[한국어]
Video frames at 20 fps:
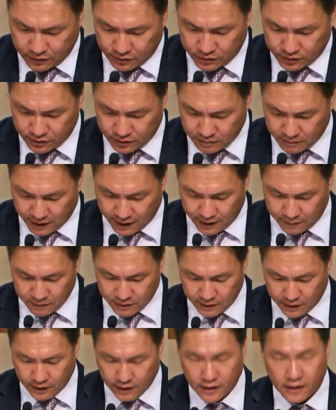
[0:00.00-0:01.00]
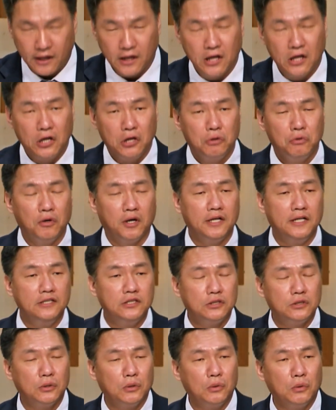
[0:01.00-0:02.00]
것을 말합니다.
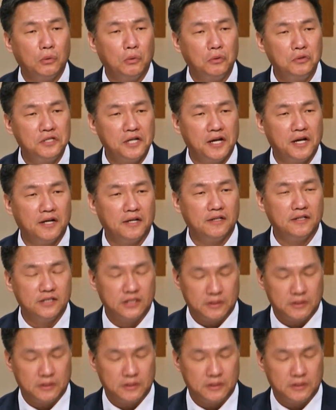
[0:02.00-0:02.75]
요한일서 오 장